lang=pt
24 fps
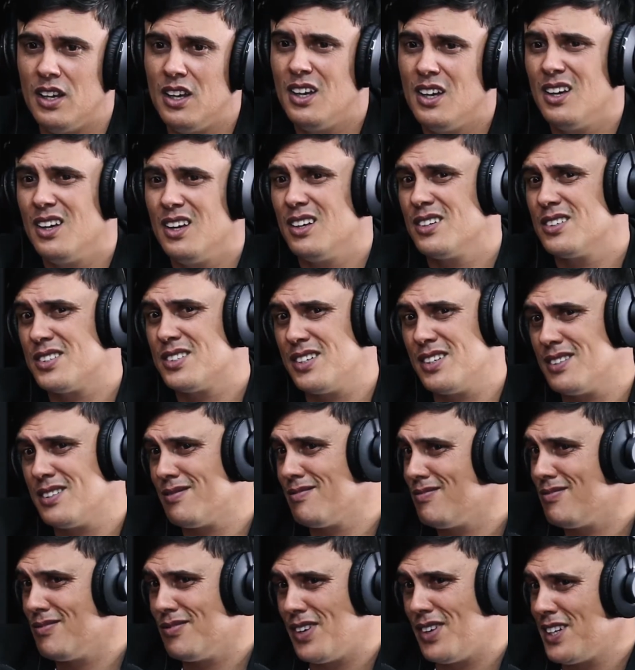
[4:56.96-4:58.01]
Você
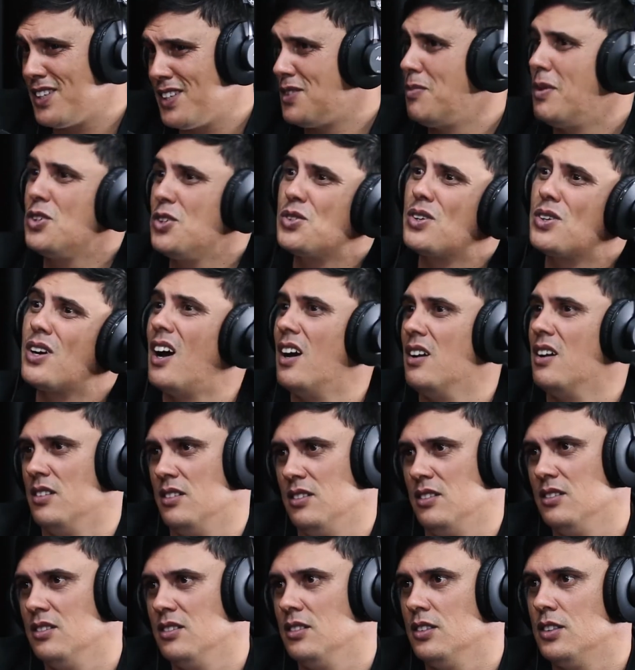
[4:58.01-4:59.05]
vai te machucar.
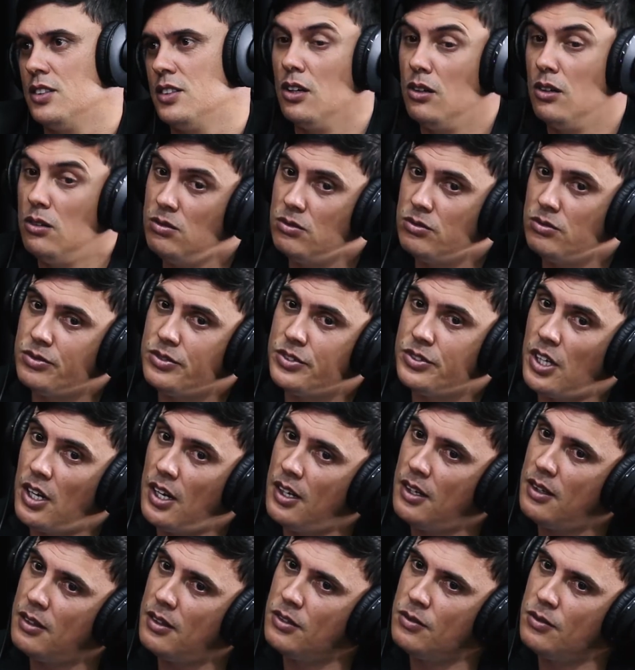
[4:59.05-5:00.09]
Então,
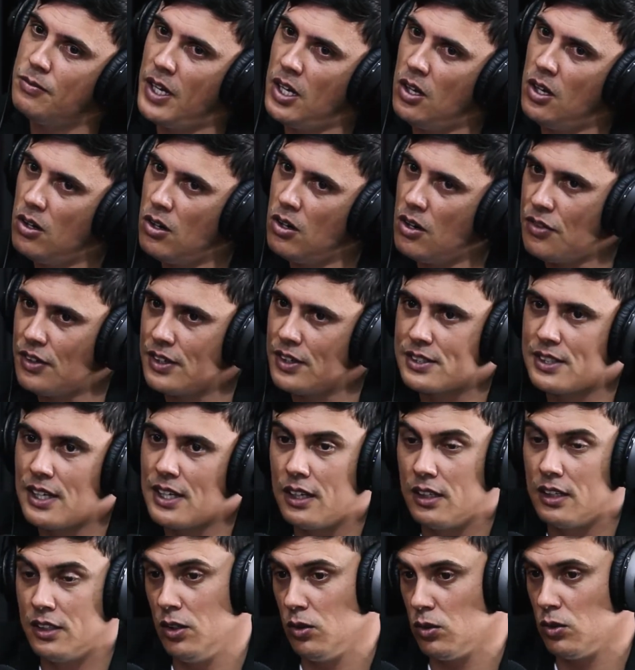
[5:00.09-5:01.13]
já melhor eu afastar.
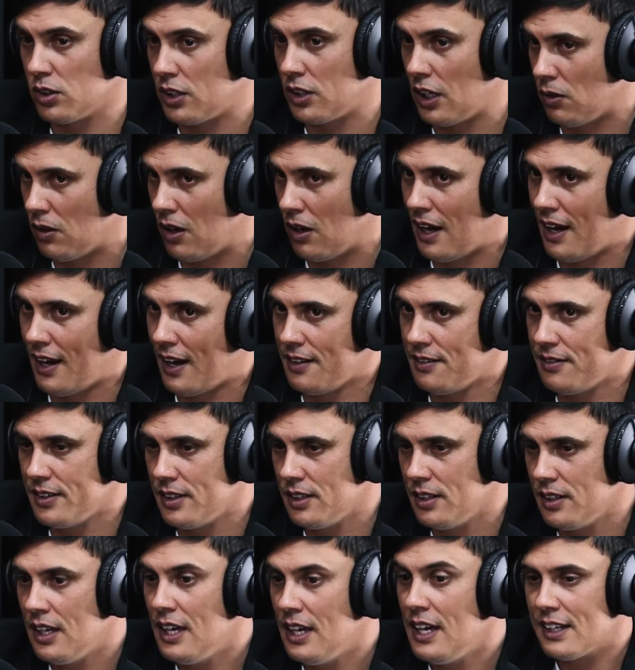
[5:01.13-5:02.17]
Não tenho raiva.
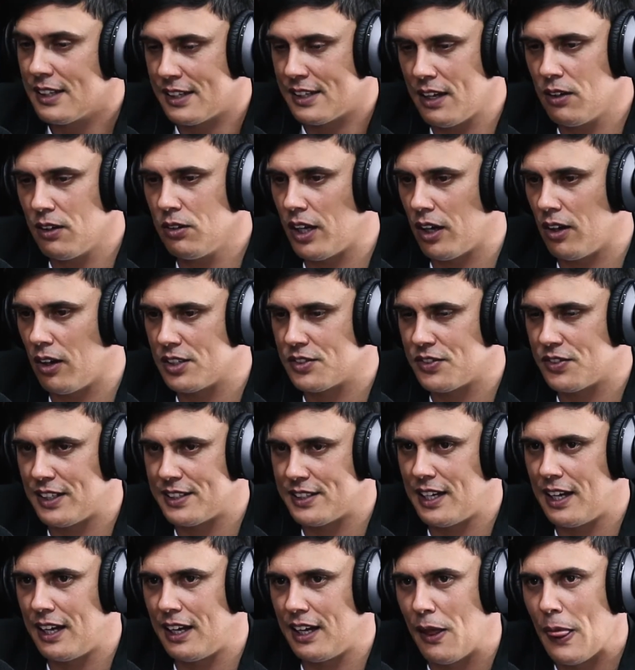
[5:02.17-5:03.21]
Tem um negócio que fala assim:
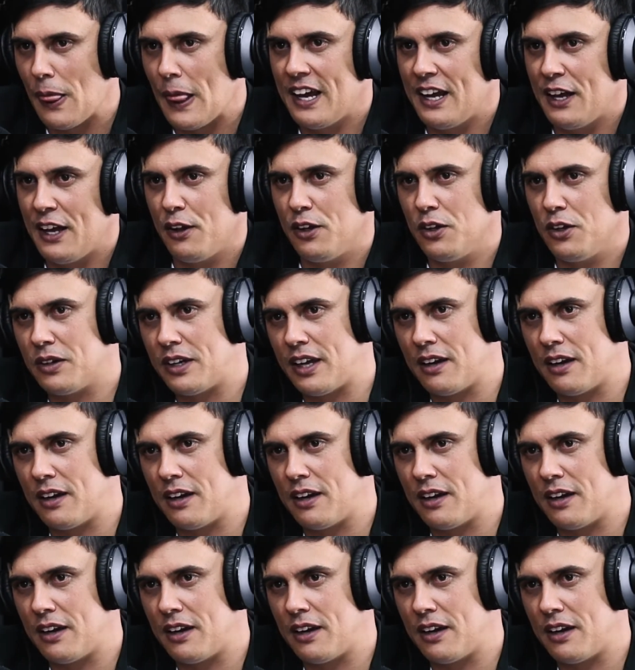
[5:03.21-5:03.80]
ah, eu quero